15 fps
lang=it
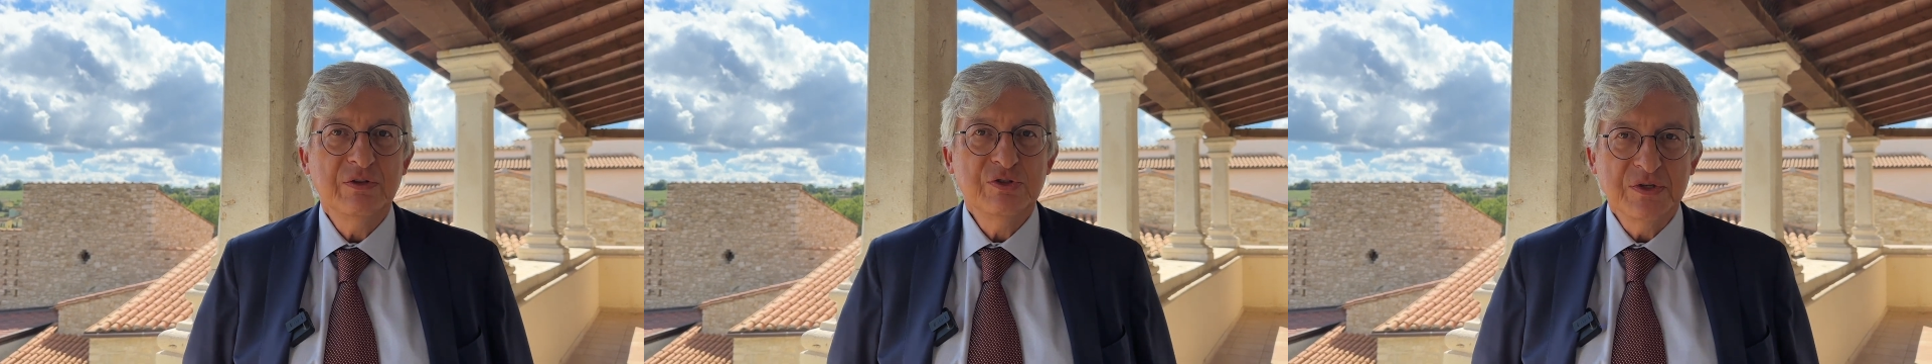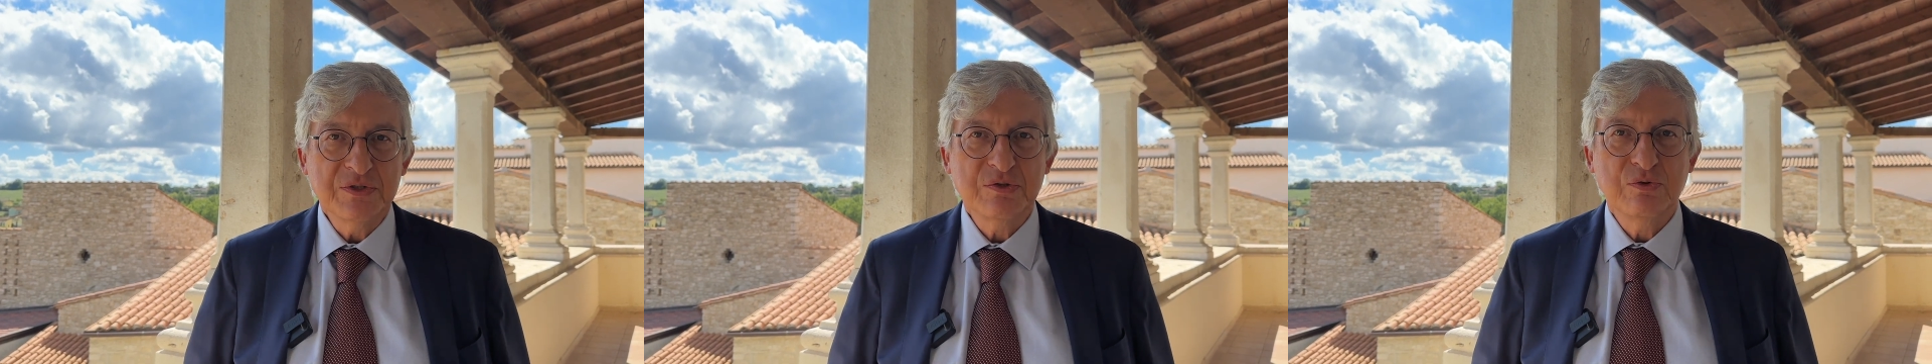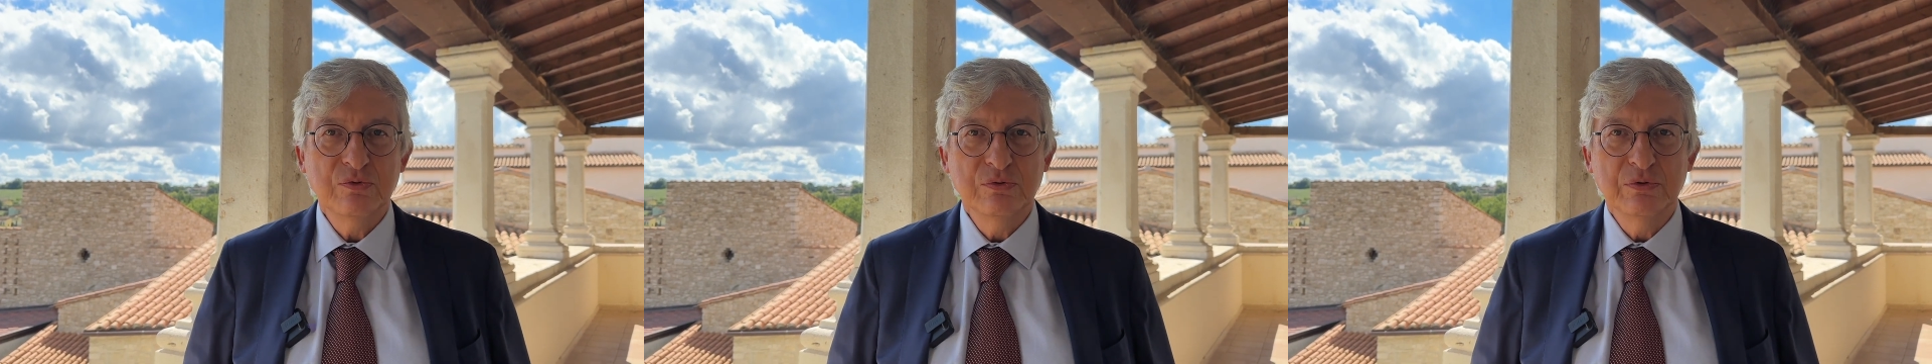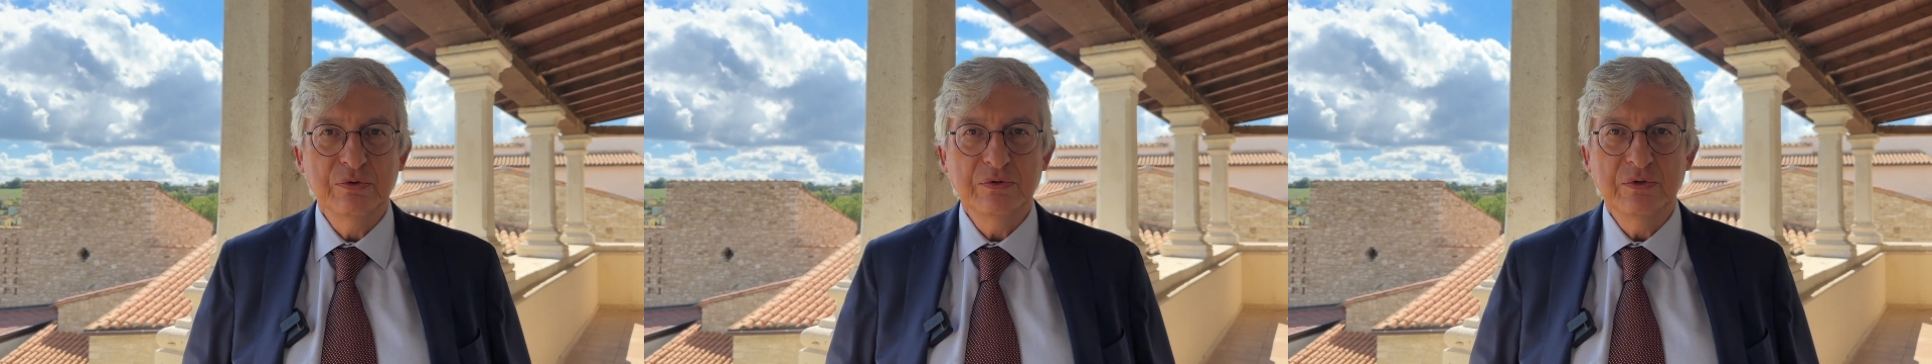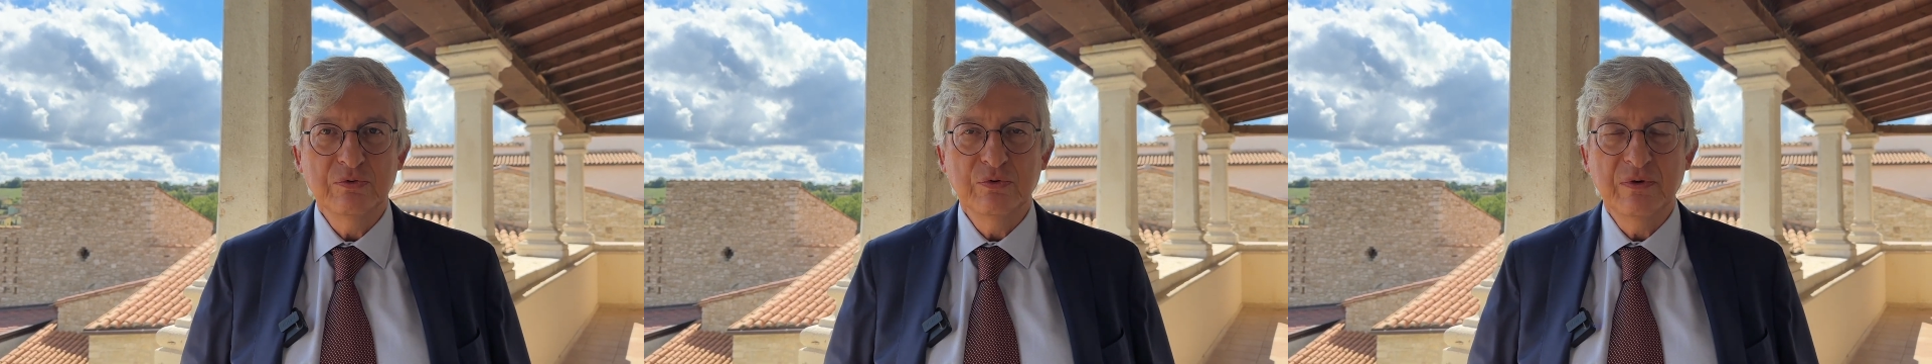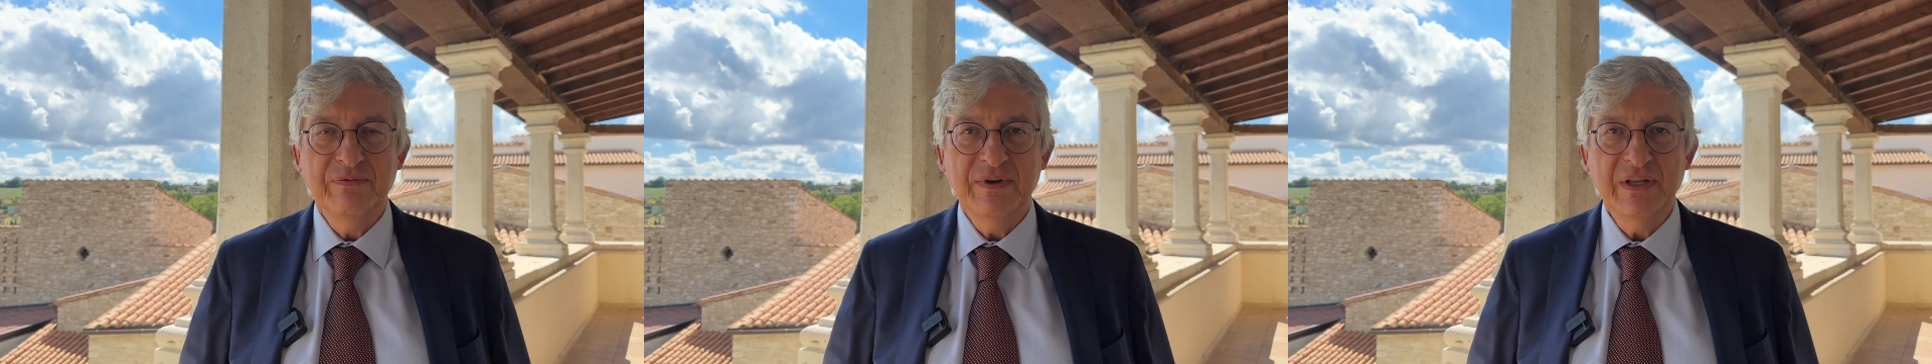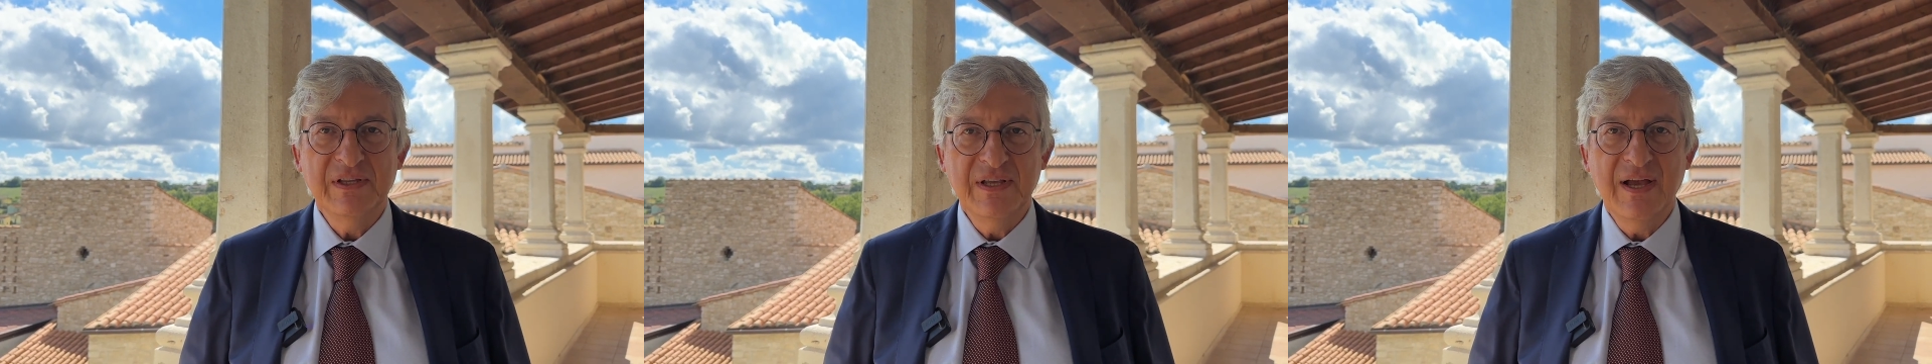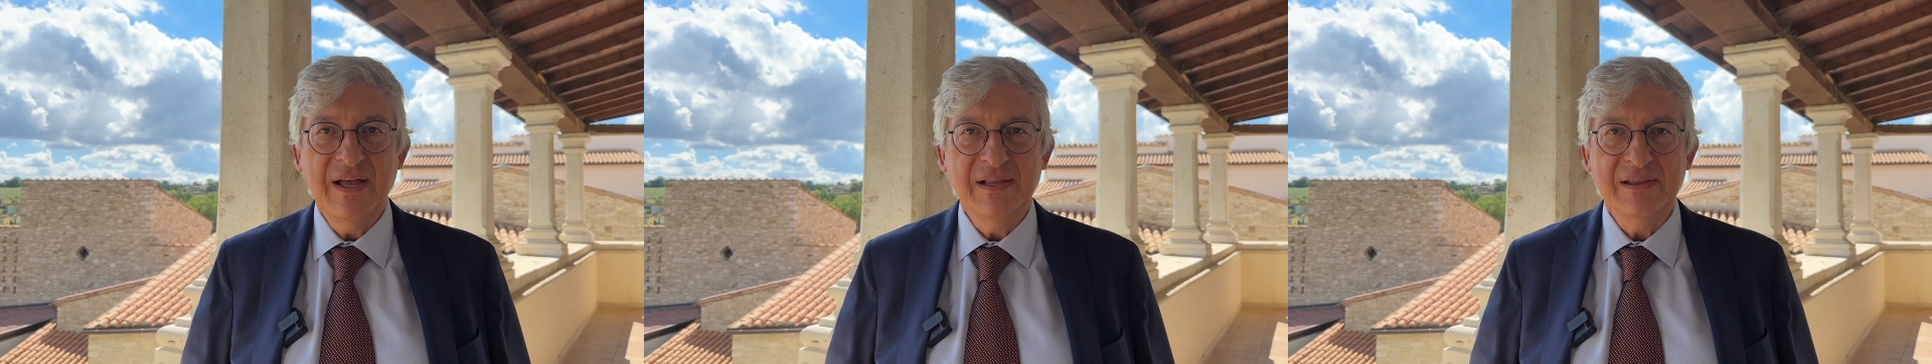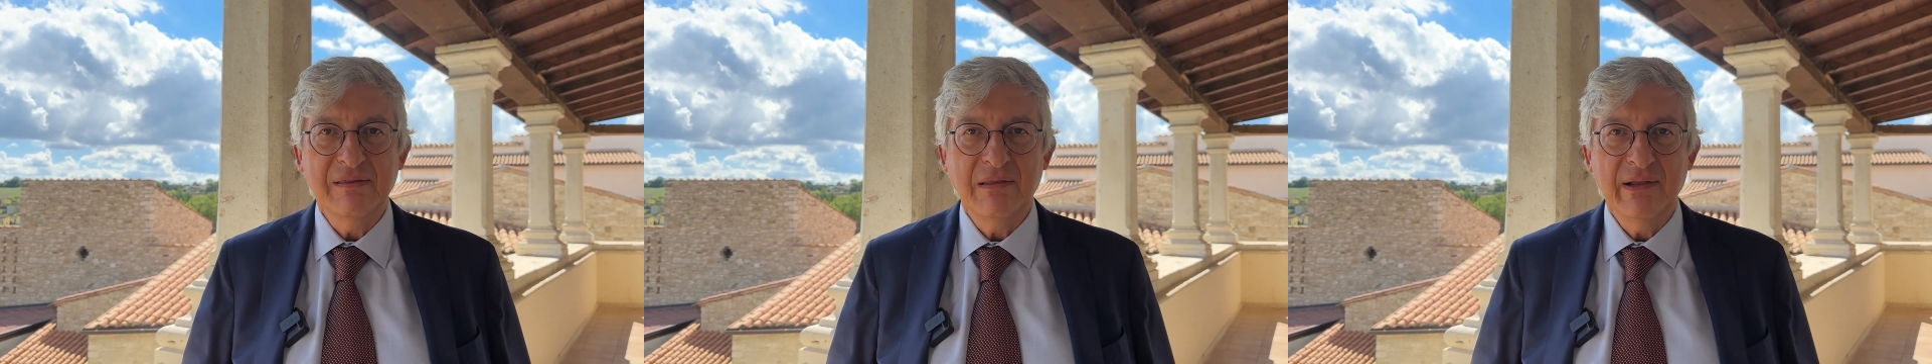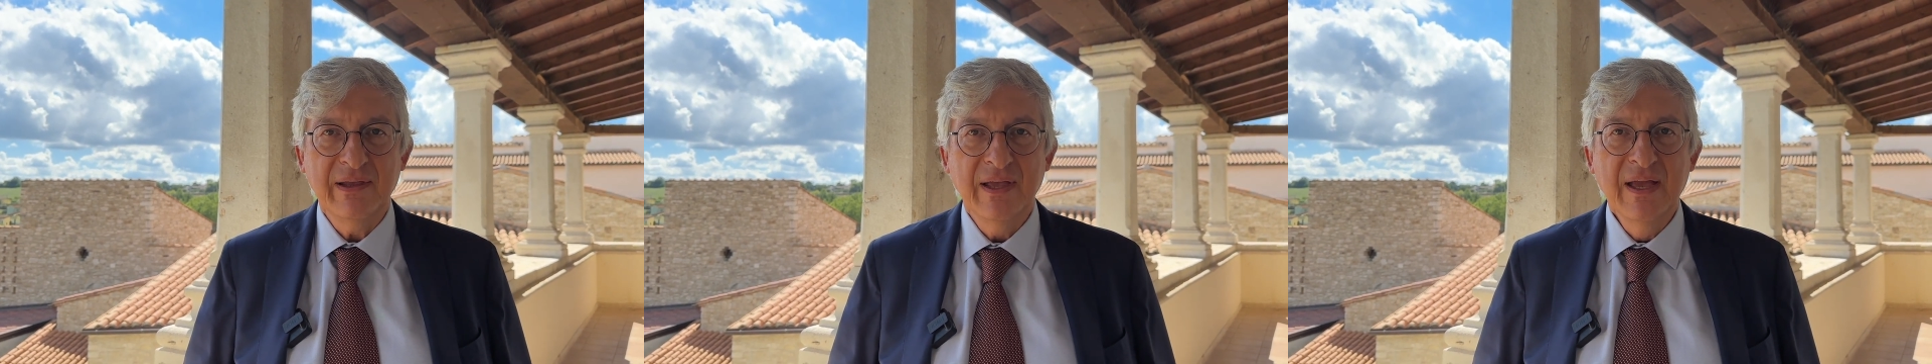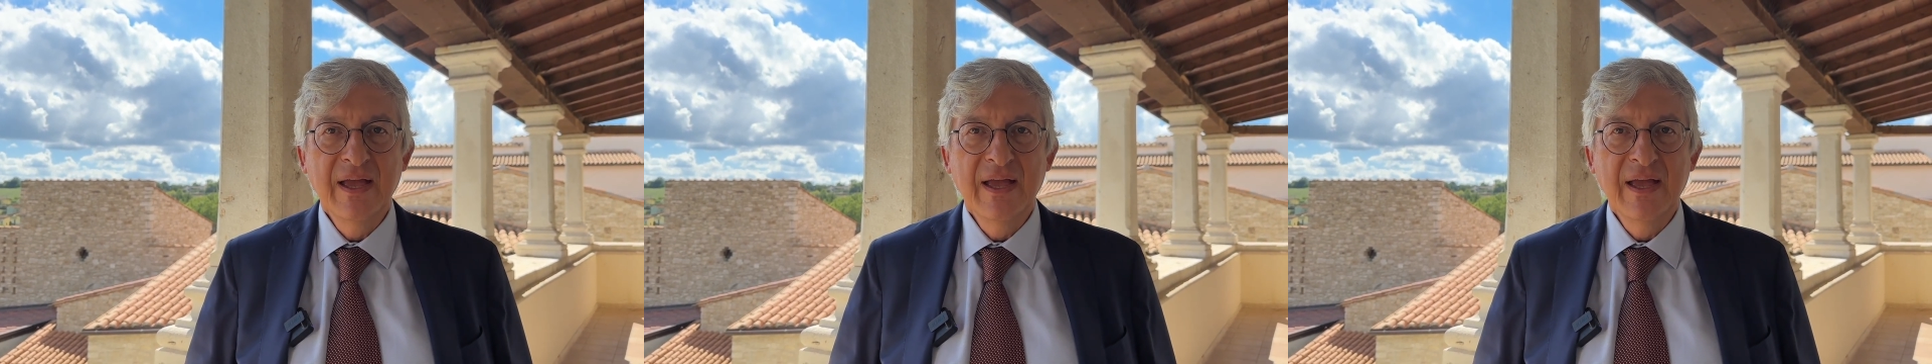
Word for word: ciascuno di noi fa agli altri